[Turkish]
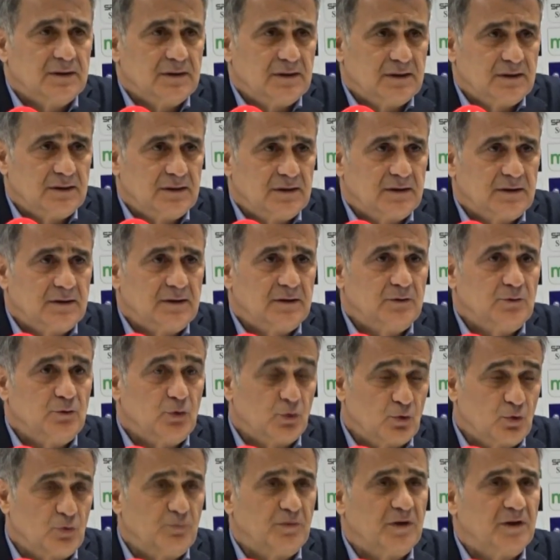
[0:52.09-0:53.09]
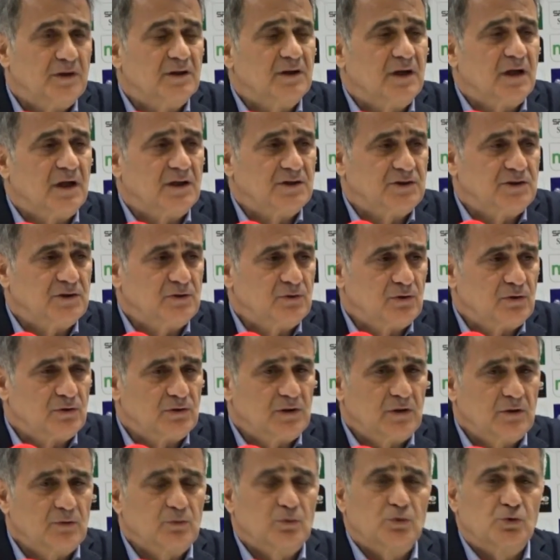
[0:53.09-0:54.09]
e, yorulmanın karşılığı
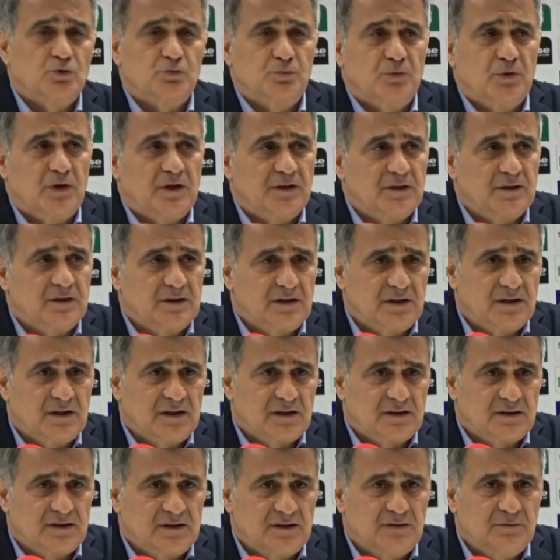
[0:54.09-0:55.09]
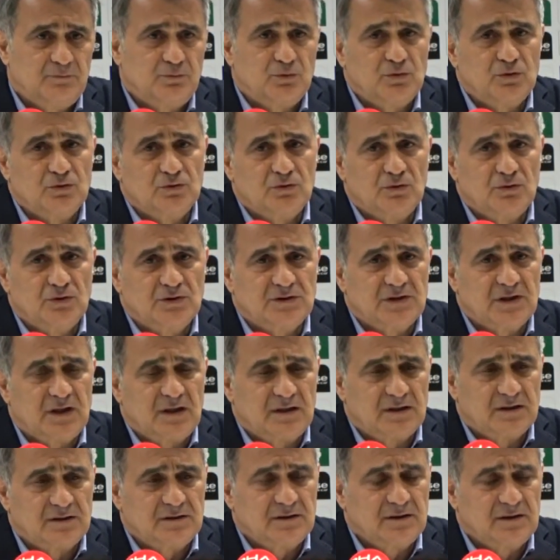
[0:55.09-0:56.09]
olarak 3 puan gerekliydi. Bugün de onu
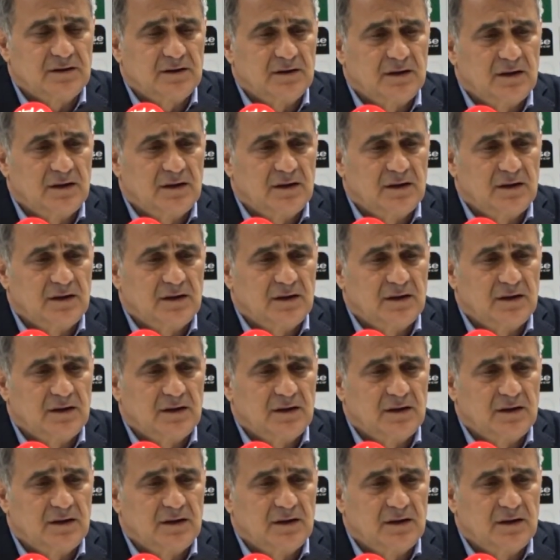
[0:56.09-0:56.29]
sağladık.